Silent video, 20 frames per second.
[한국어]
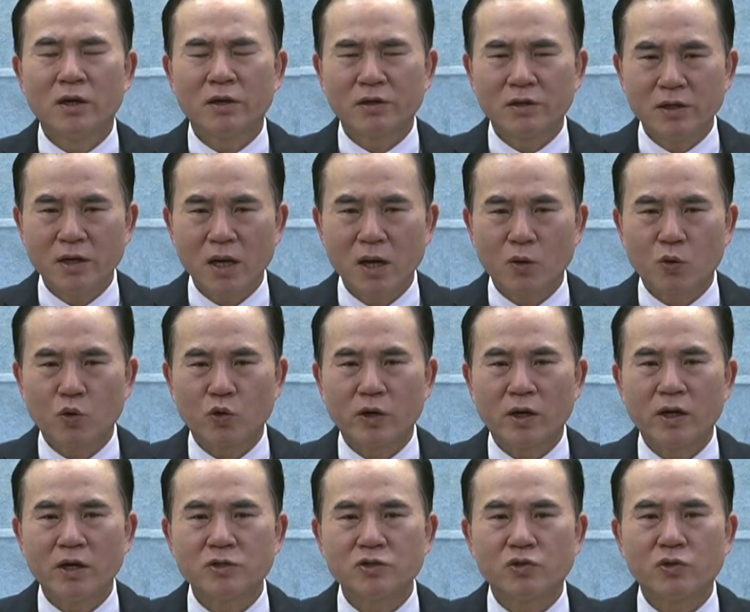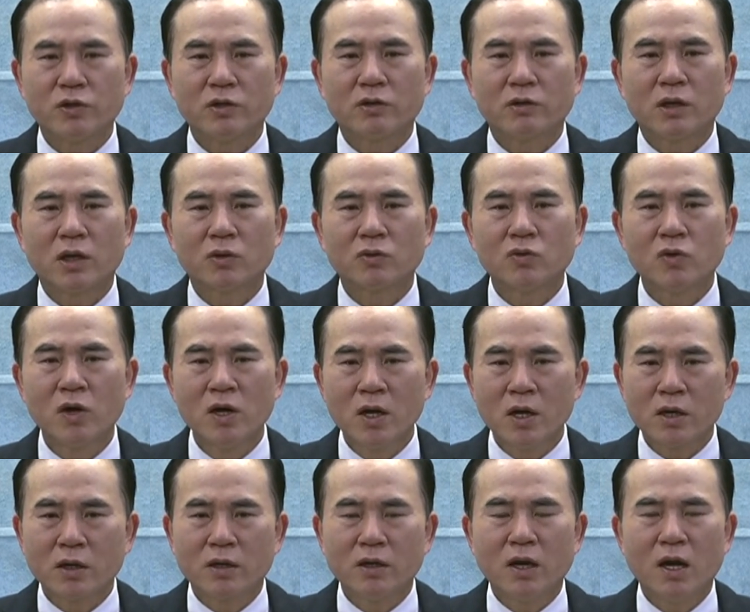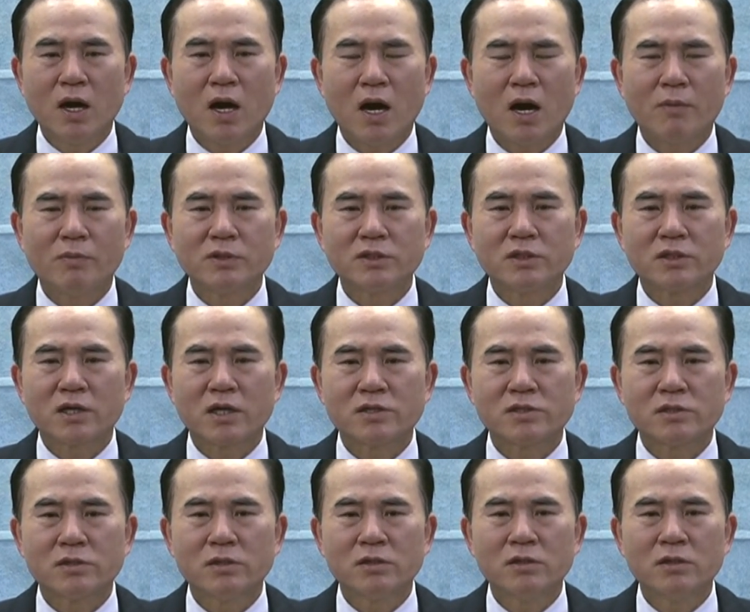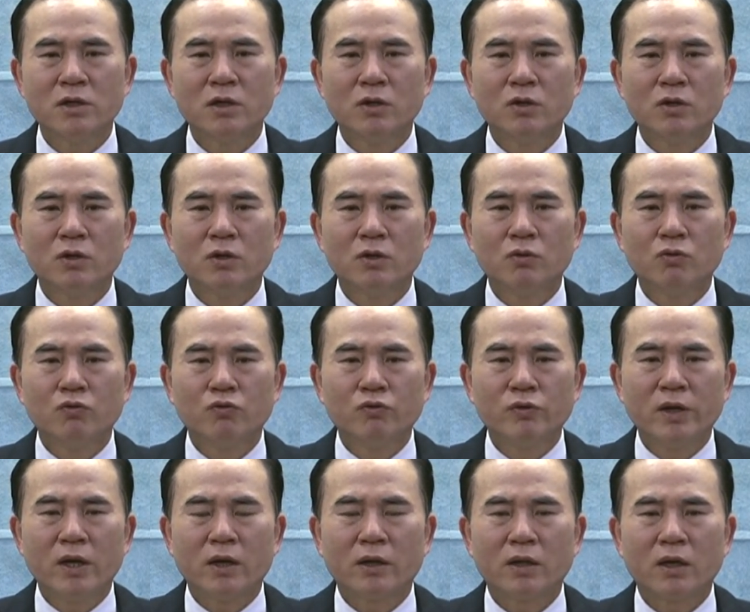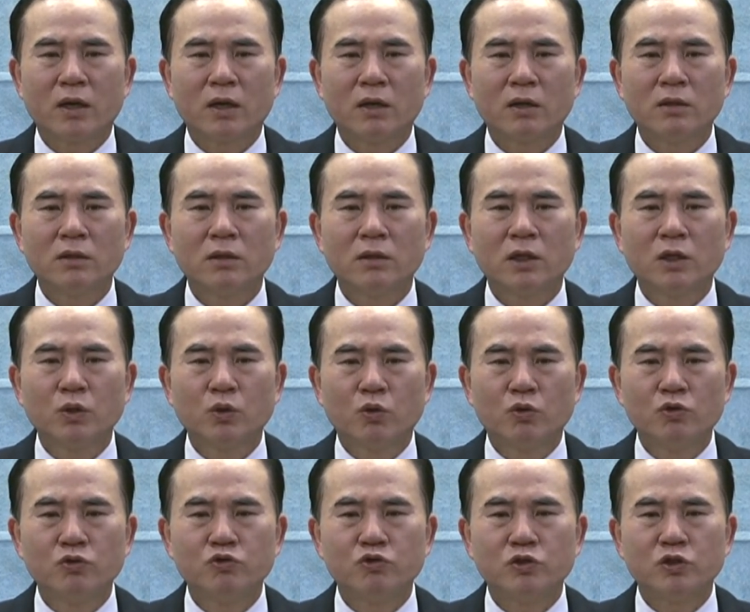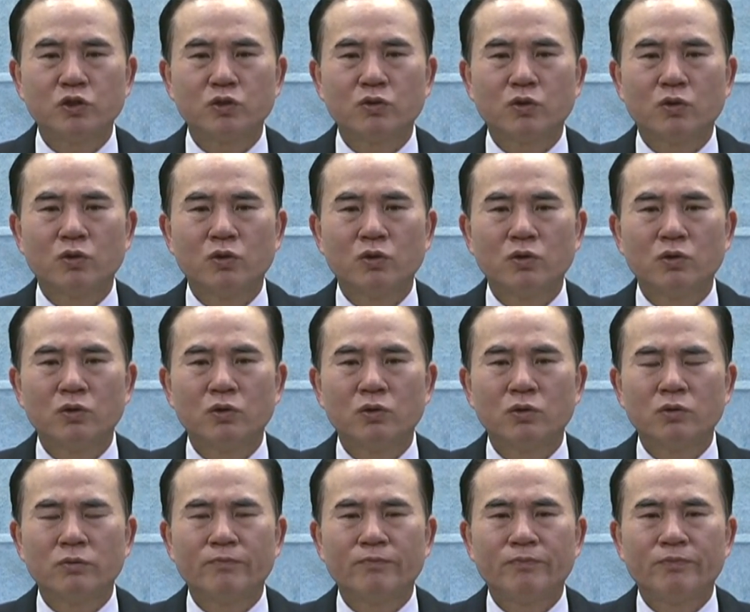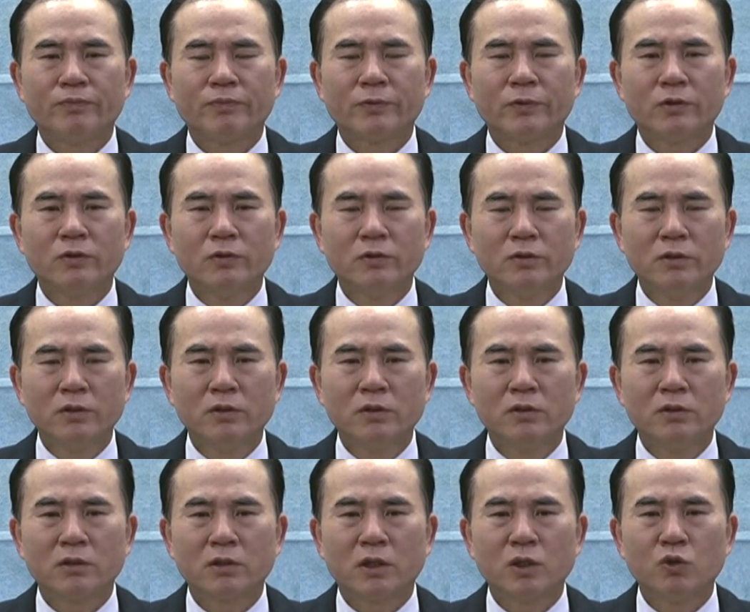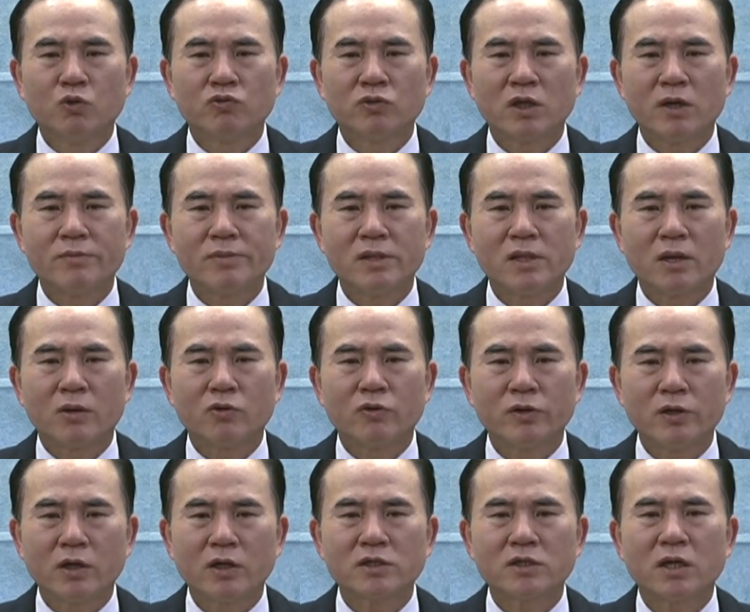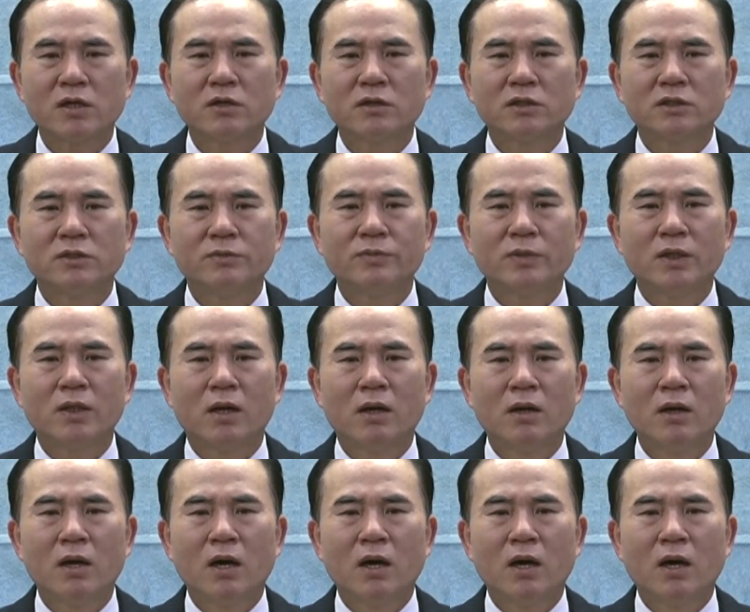그래야 고난에서도 일어나고 그래야 아버지께서 우리에게 기도를 주시고 늘 기도응답이 되고 이렇게 사는 것입니다.